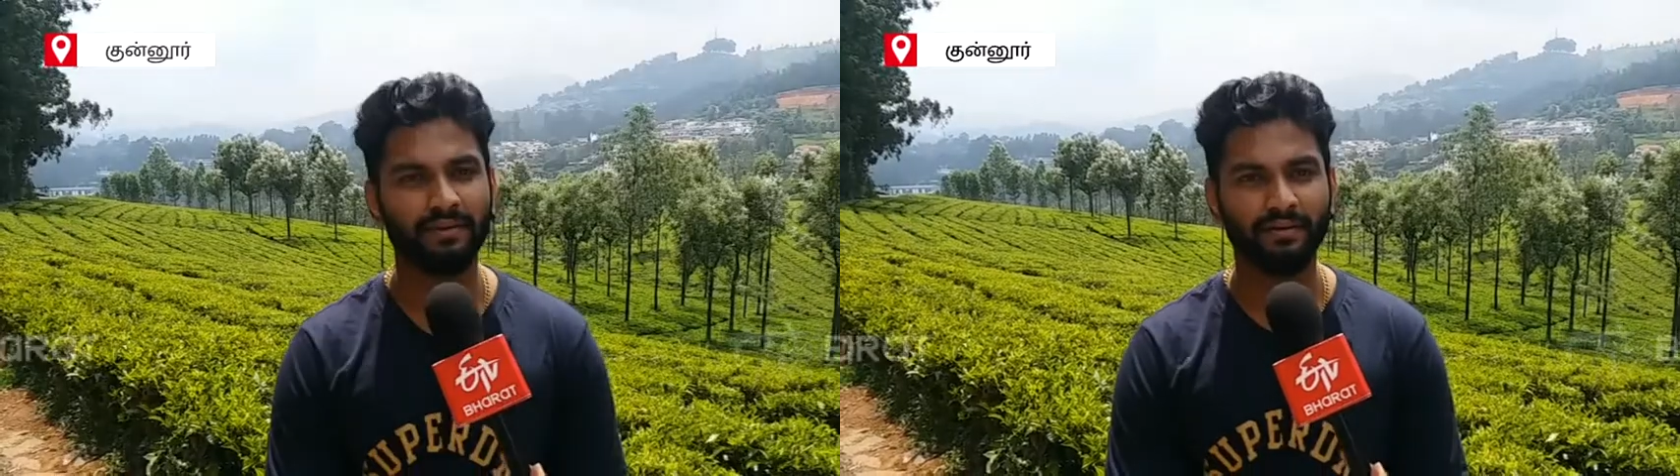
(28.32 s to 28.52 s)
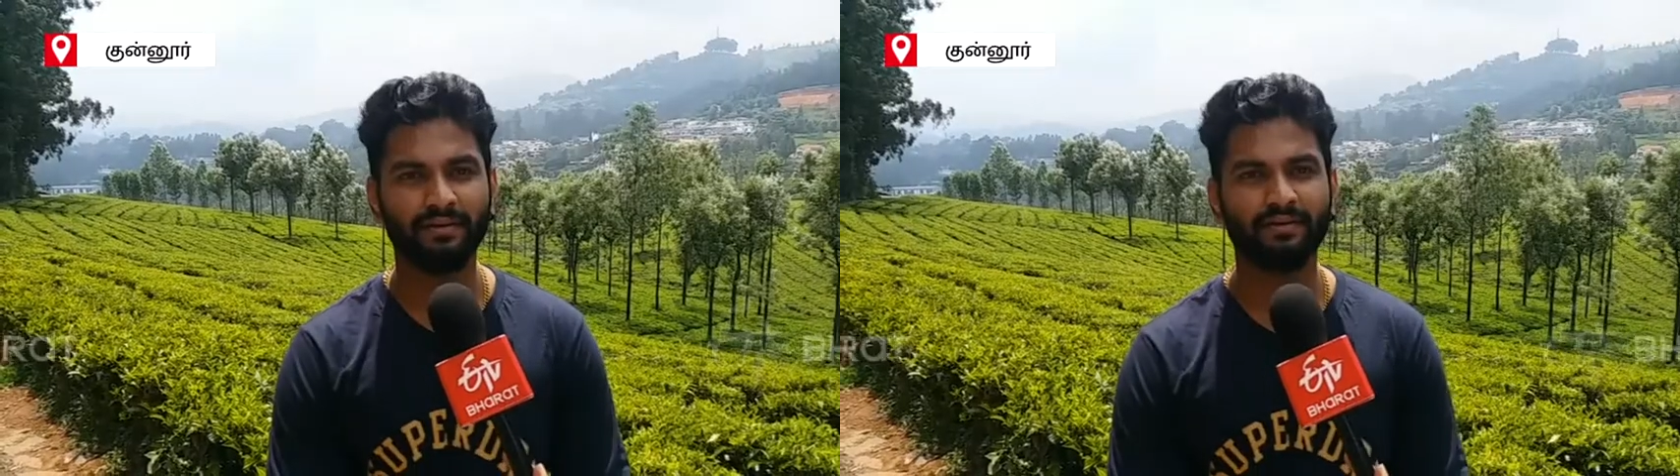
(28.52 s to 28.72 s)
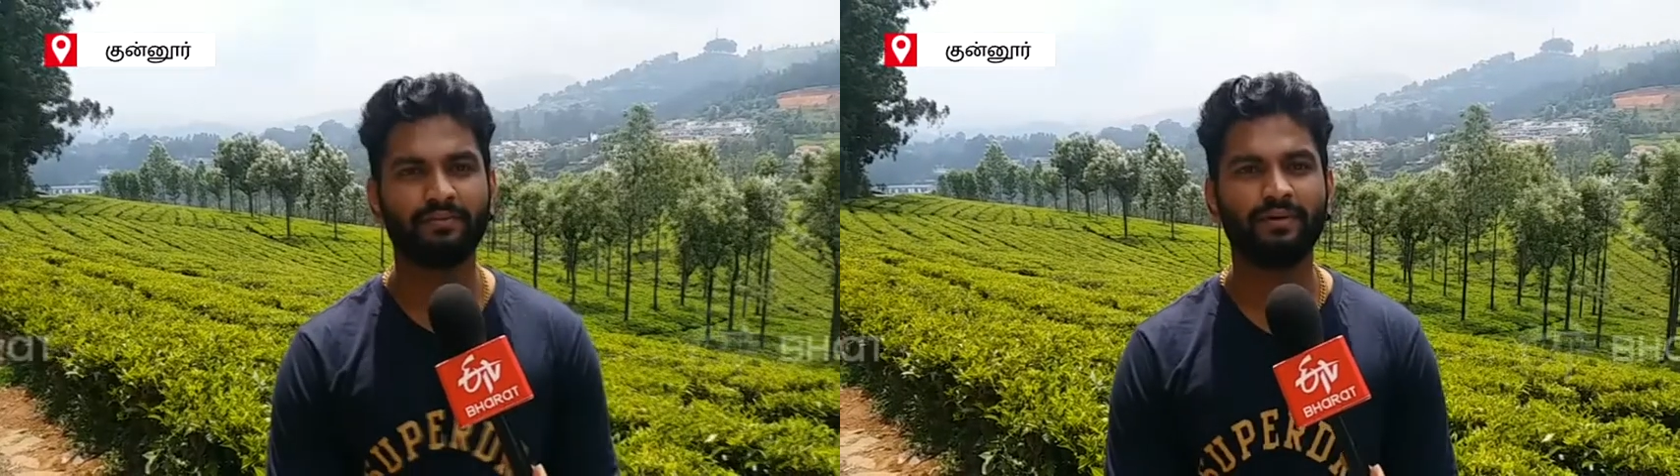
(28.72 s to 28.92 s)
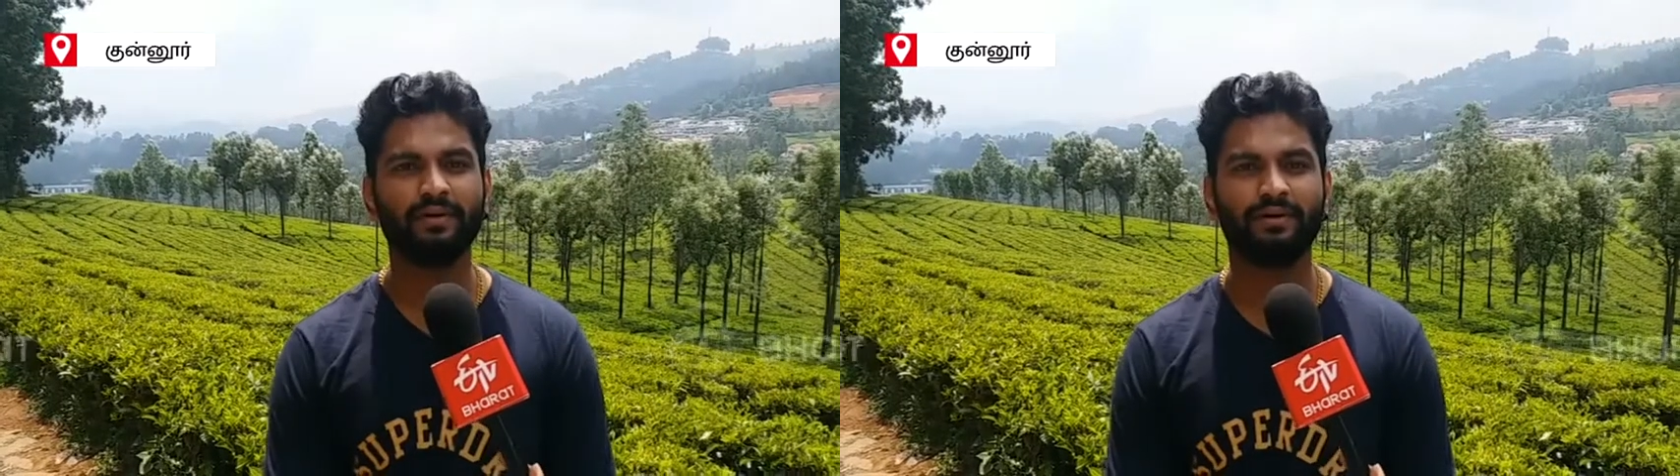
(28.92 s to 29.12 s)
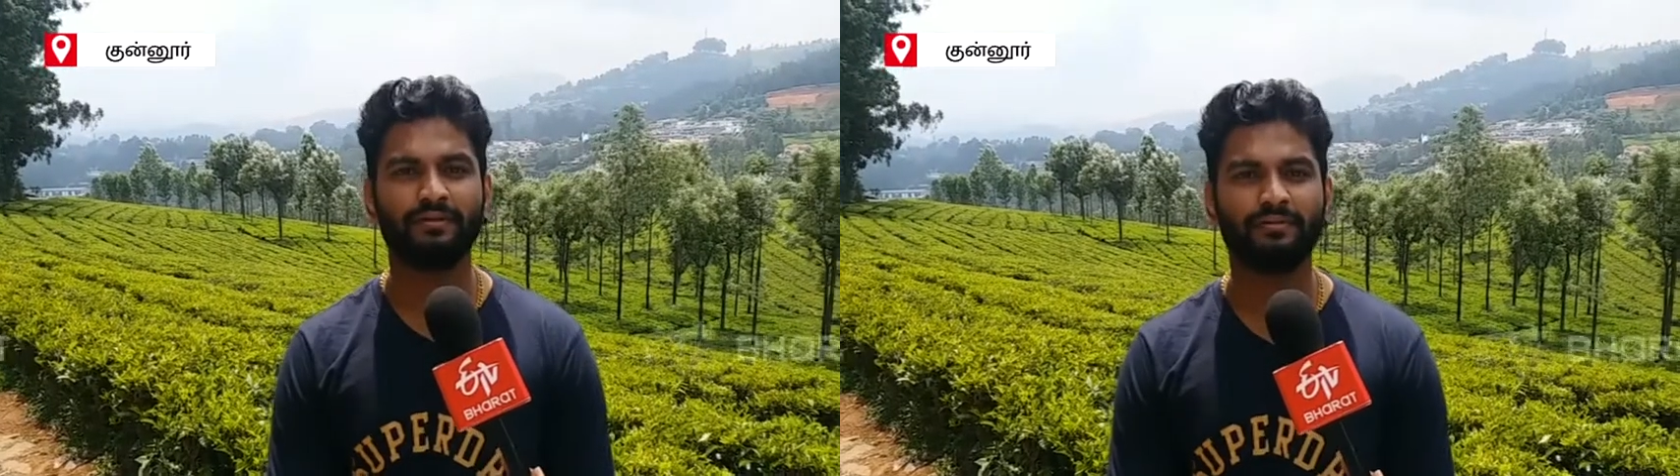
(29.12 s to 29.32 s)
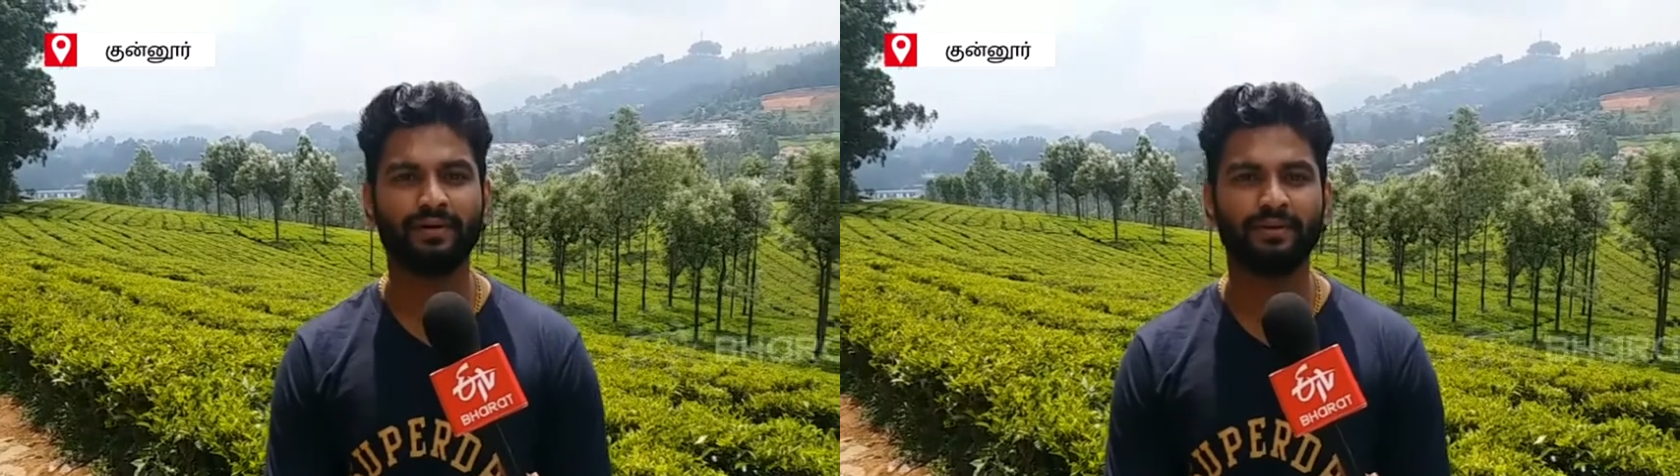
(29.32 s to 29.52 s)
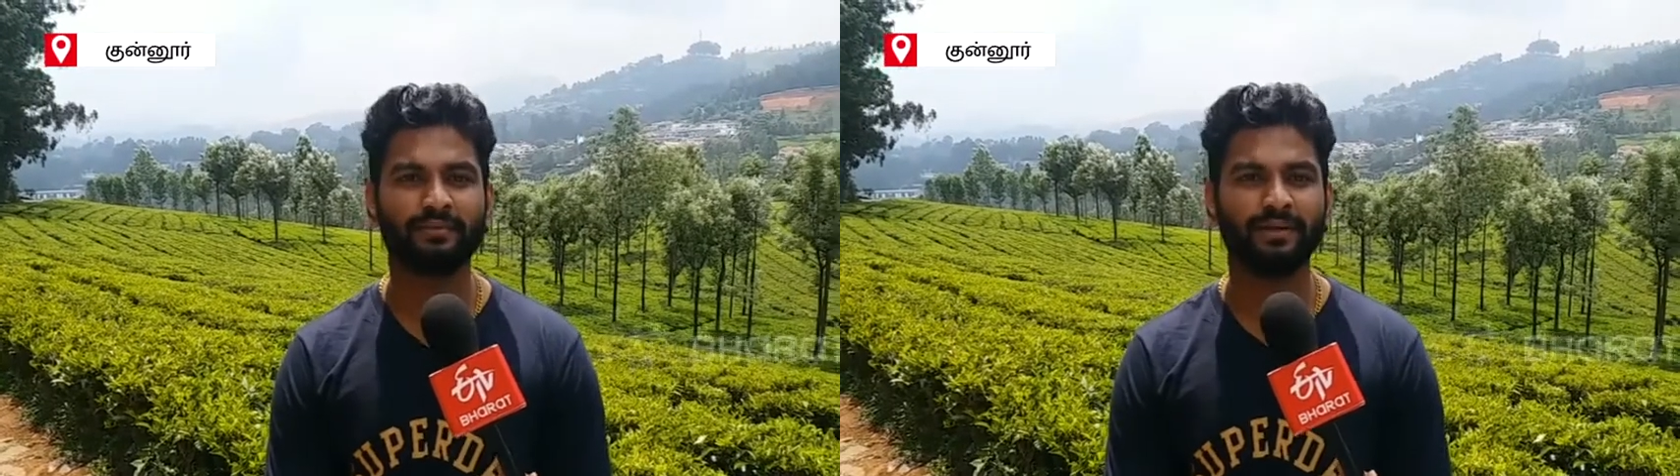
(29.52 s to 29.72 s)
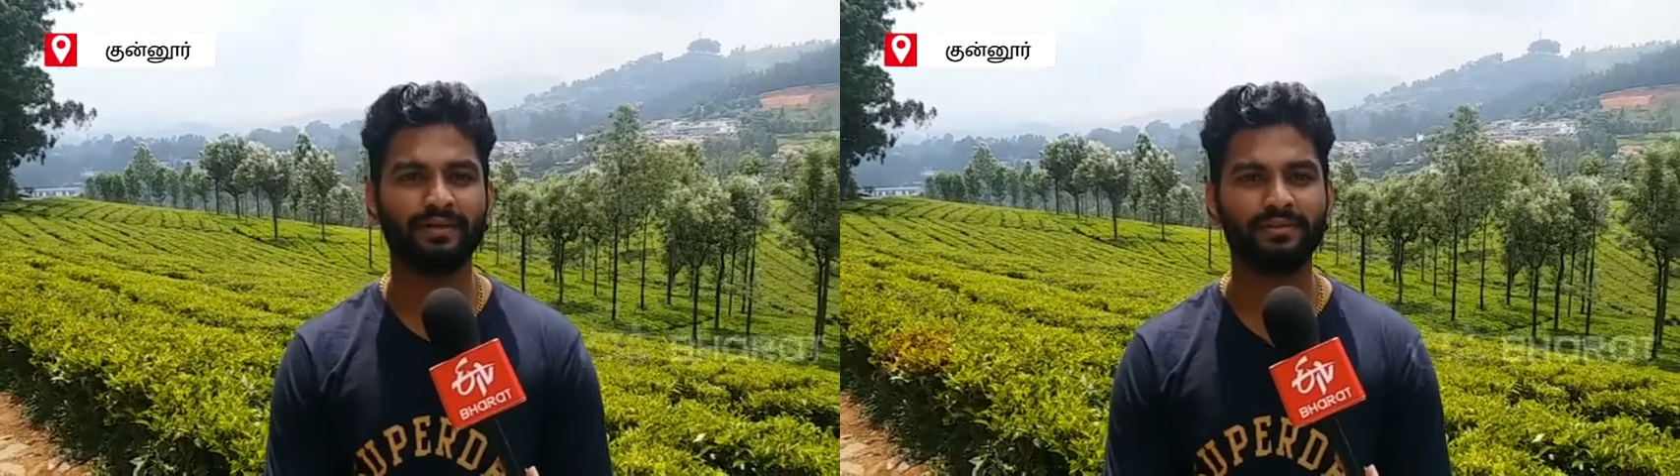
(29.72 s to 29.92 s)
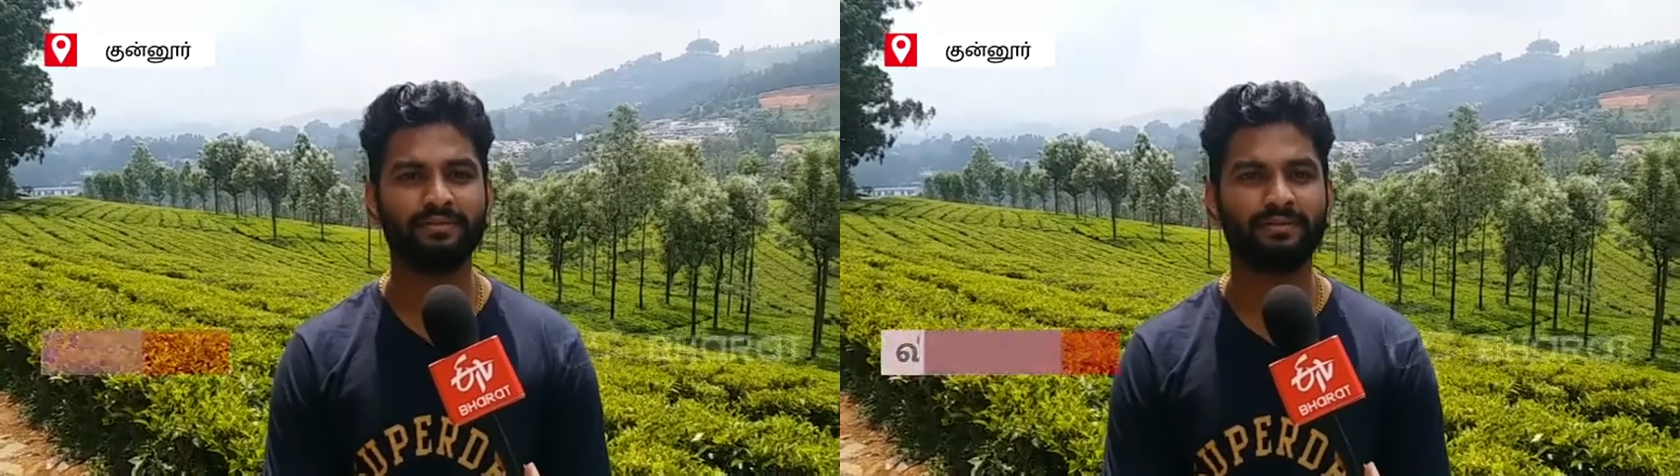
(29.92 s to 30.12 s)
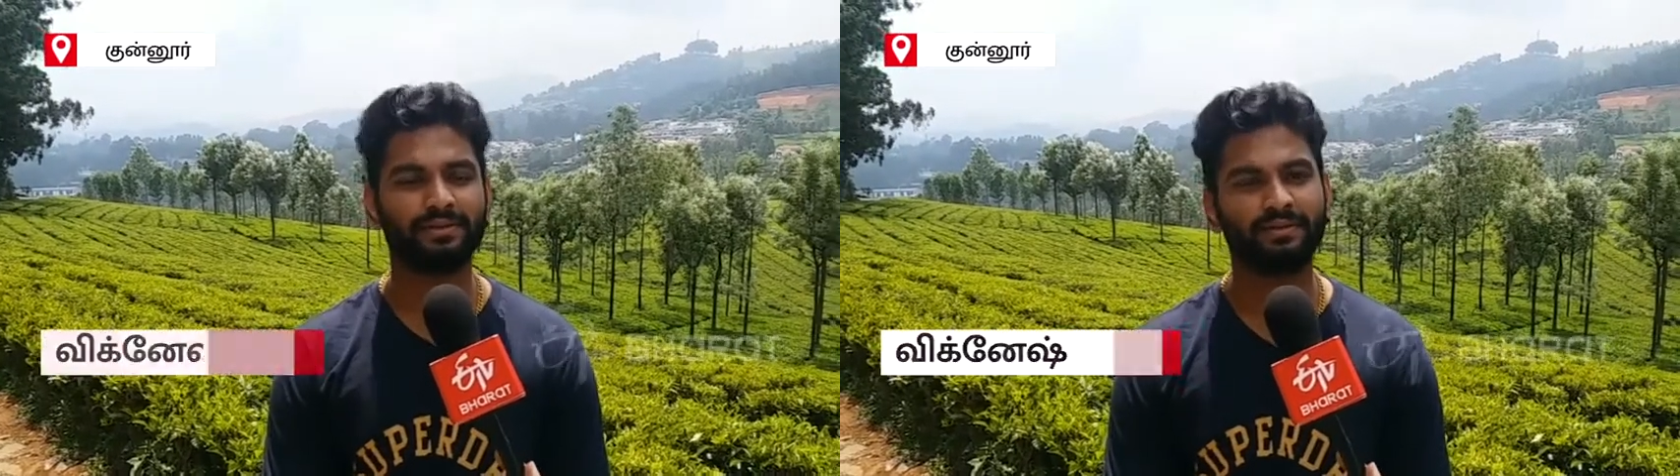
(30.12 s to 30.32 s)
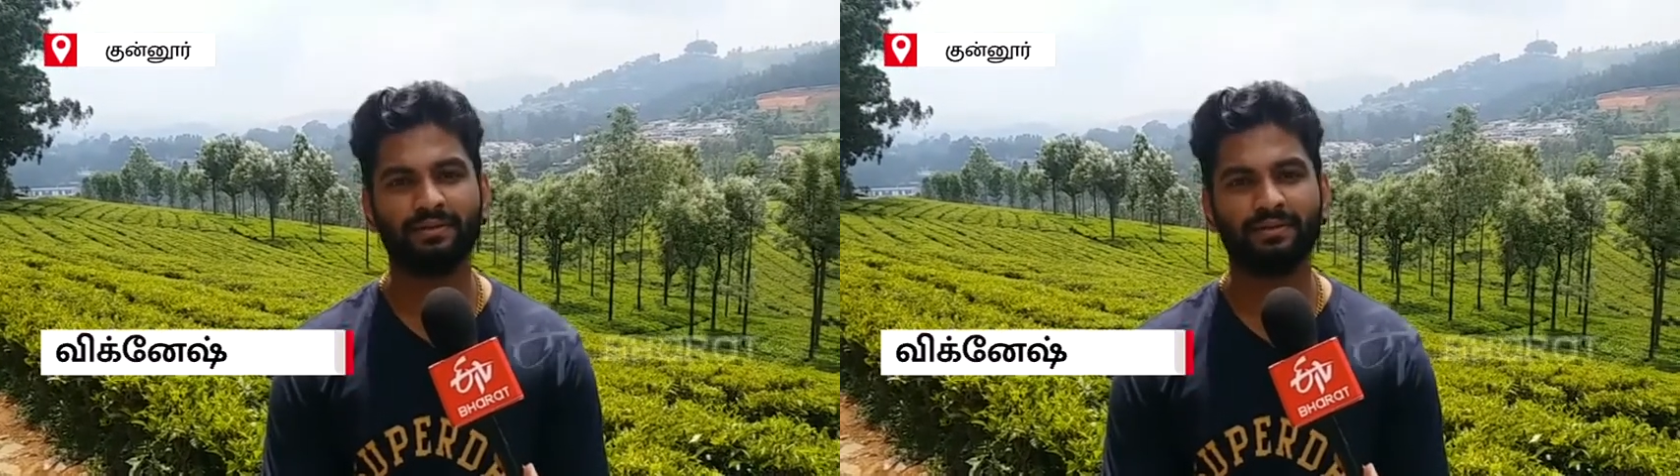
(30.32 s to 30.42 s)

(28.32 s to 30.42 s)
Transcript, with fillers: இங்கே ஃபுல்லாக ஃபேக்ட்ரியில் மேனேஜிங் ப்ளஸ்